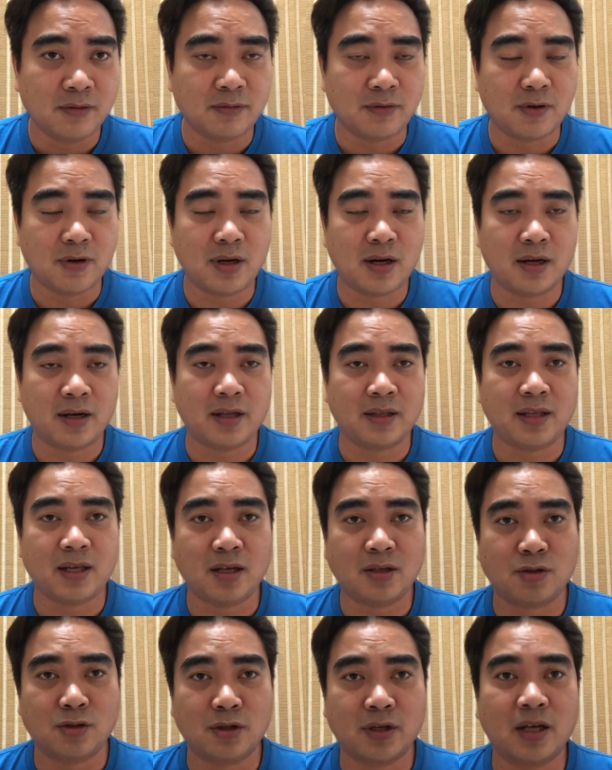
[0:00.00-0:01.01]
for
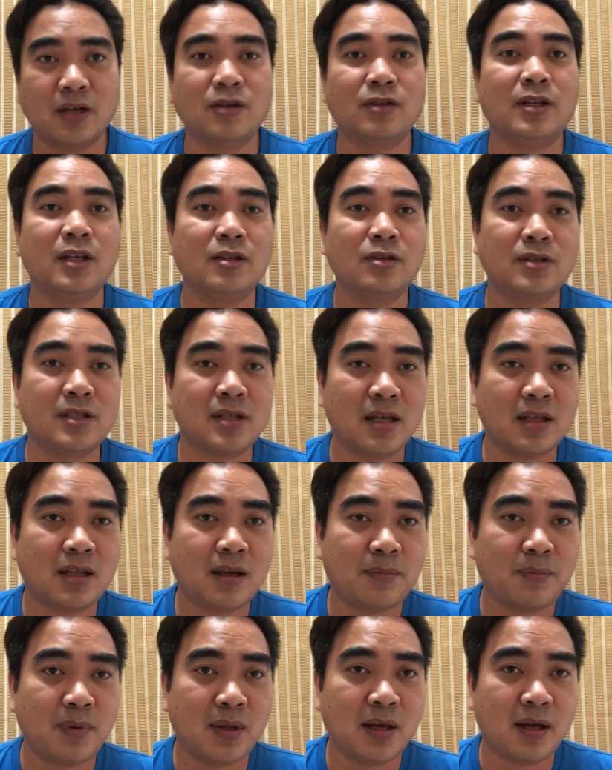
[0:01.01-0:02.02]
architecture. Ganon din yung
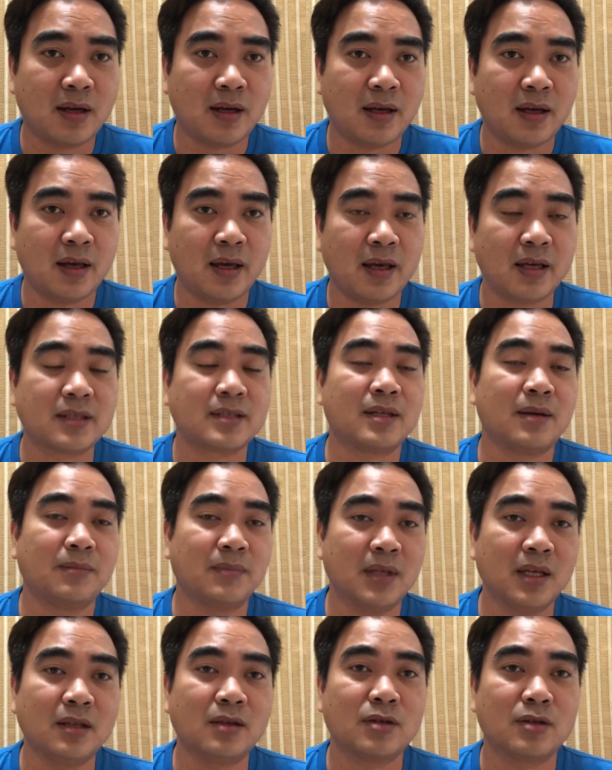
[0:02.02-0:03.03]
setup ng uh, exam
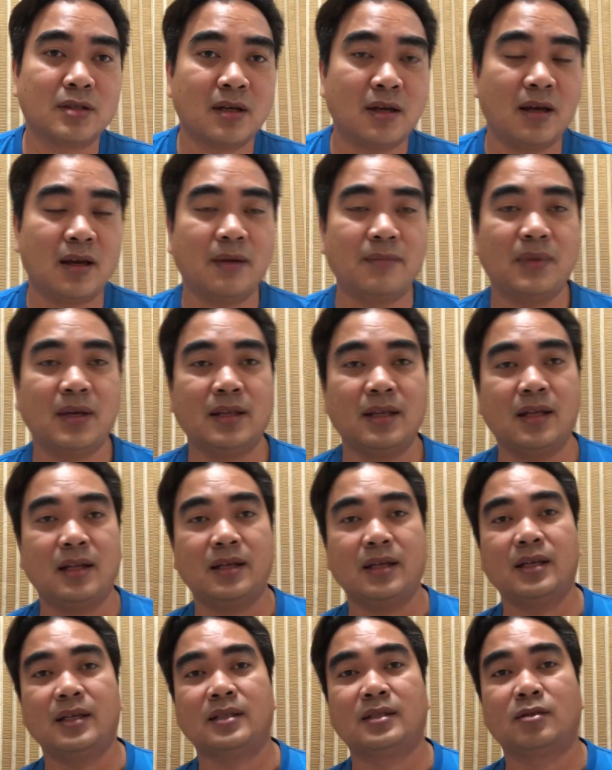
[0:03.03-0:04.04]
dito sa Middle
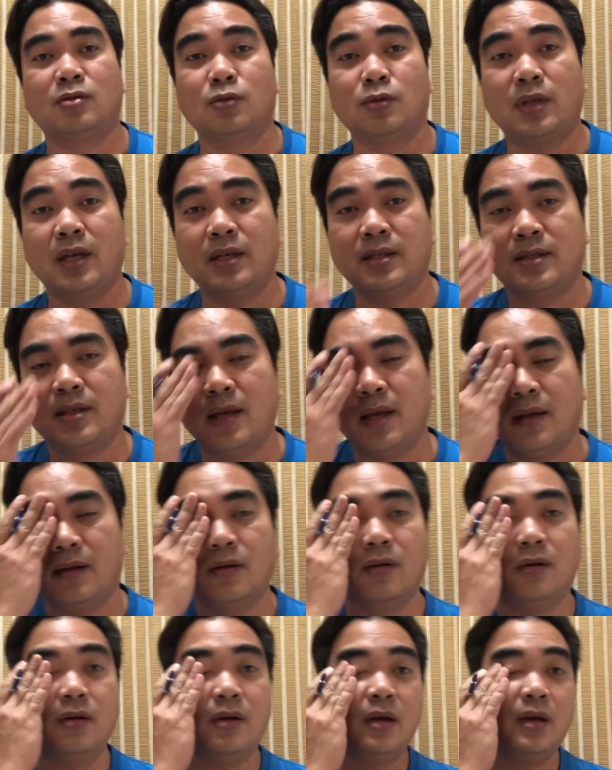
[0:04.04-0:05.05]
East, 2 days din,
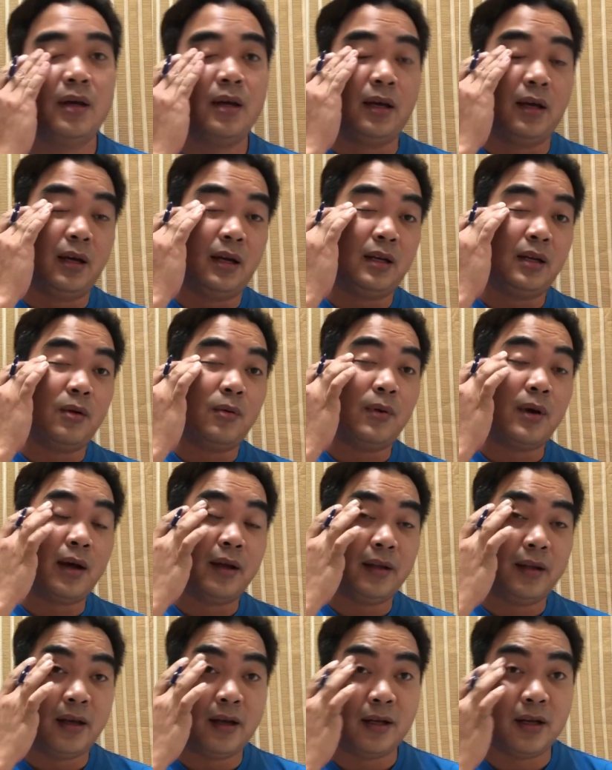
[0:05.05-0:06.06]
no? Area
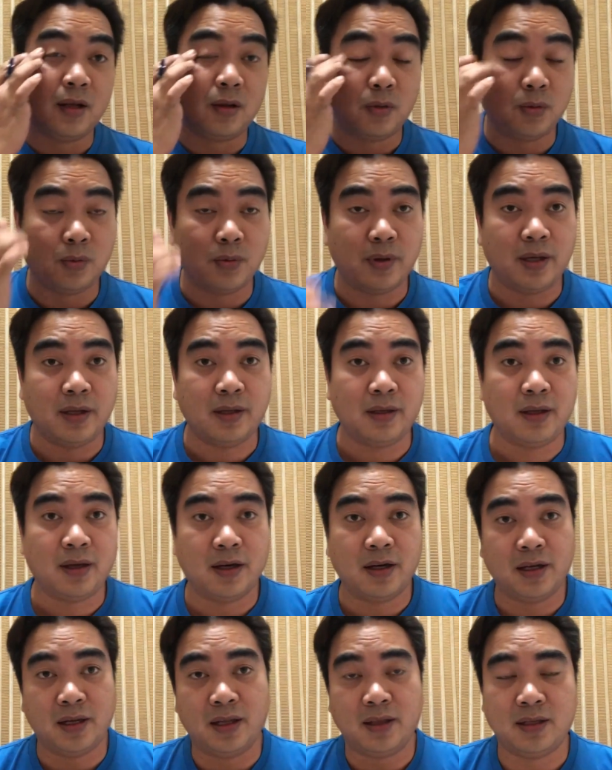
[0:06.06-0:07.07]
1, Area 2, and
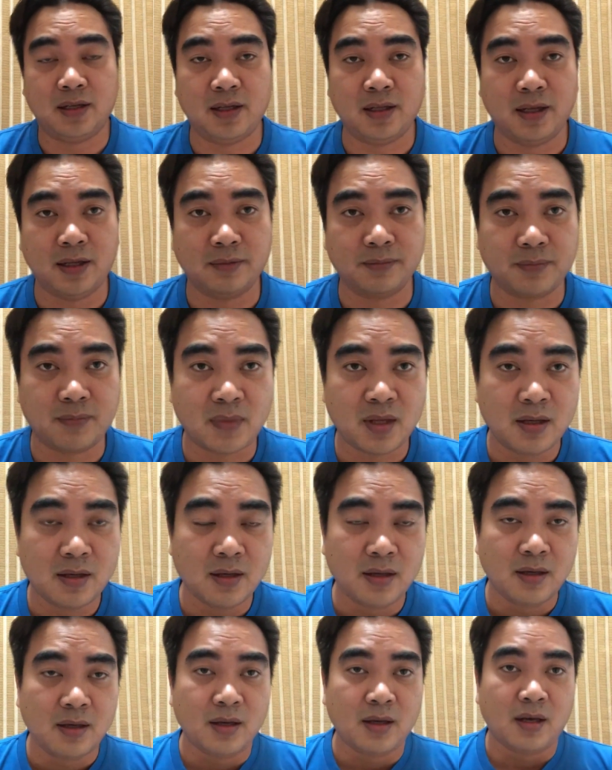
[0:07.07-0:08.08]
Area 3 din.
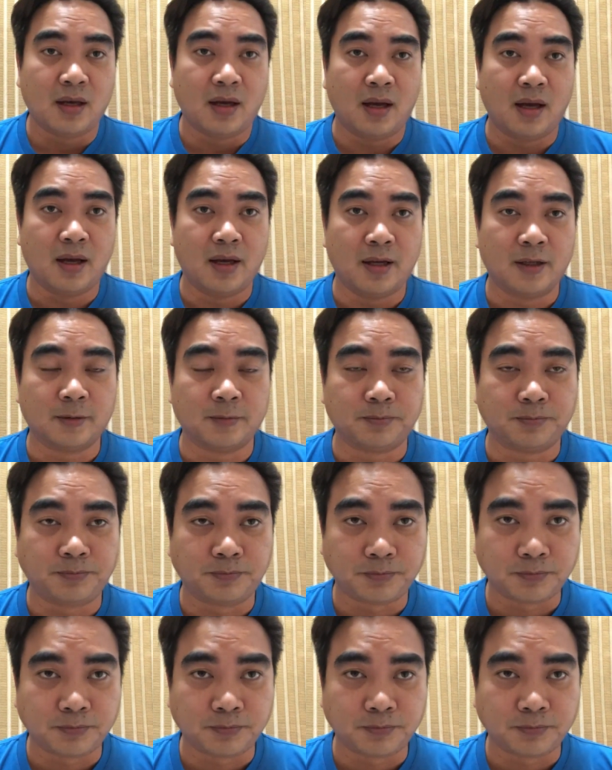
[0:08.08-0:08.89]
Um,